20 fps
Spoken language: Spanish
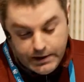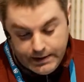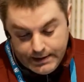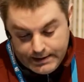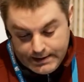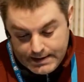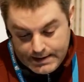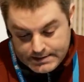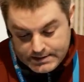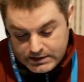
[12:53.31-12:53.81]

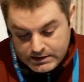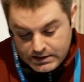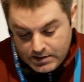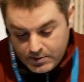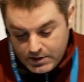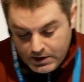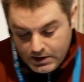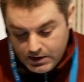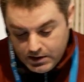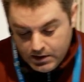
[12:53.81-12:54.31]
Y
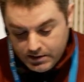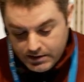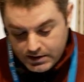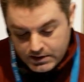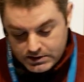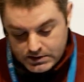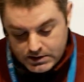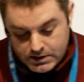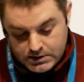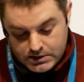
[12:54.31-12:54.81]
HTML y
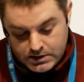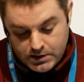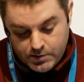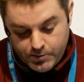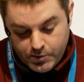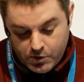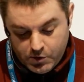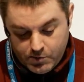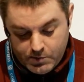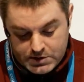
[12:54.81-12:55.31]
CSS,
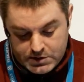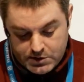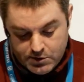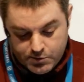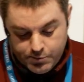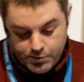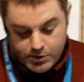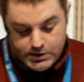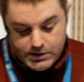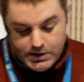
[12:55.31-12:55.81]
problemas que
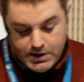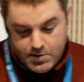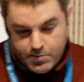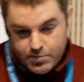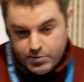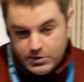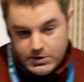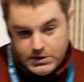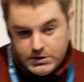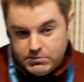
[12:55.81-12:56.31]
nos pueden dar,
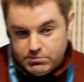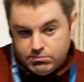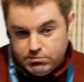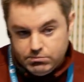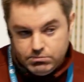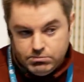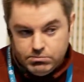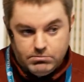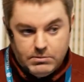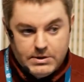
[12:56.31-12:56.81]
pues
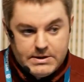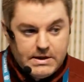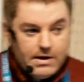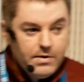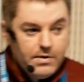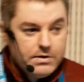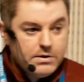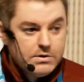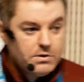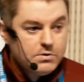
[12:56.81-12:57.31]

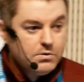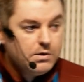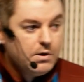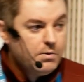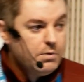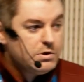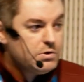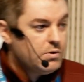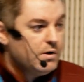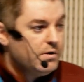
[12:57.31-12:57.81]
básicamente son de
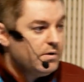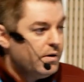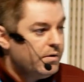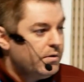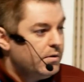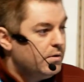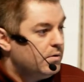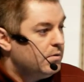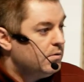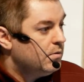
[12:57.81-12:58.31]

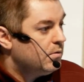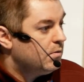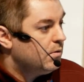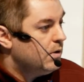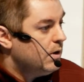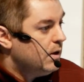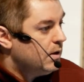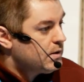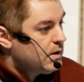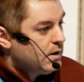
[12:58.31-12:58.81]
visualización, ¿no?
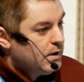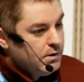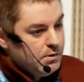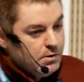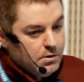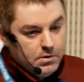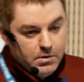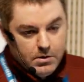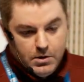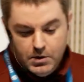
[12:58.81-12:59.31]
Oye, es que
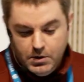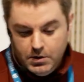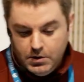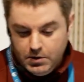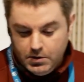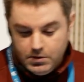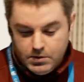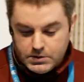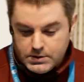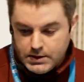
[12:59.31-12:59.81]
no,
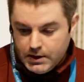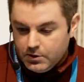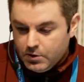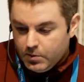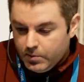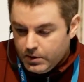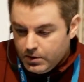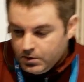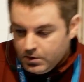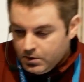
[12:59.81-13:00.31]
es que no
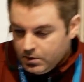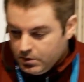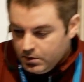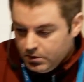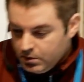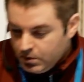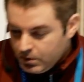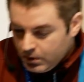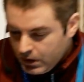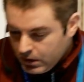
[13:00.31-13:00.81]

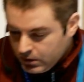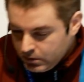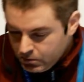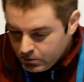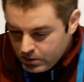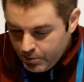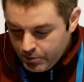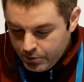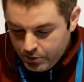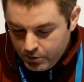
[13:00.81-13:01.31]
veo, hay un
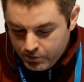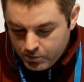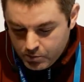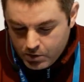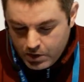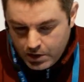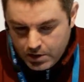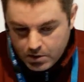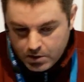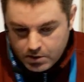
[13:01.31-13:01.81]
campo del
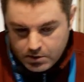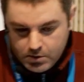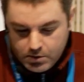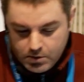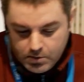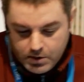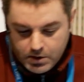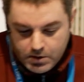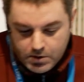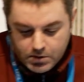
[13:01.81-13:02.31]
formulario que no lo
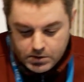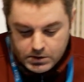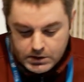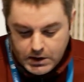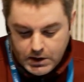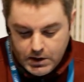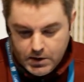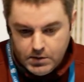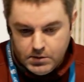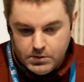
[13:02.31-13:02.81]
veo y
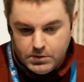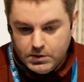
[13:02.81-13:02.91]
tal.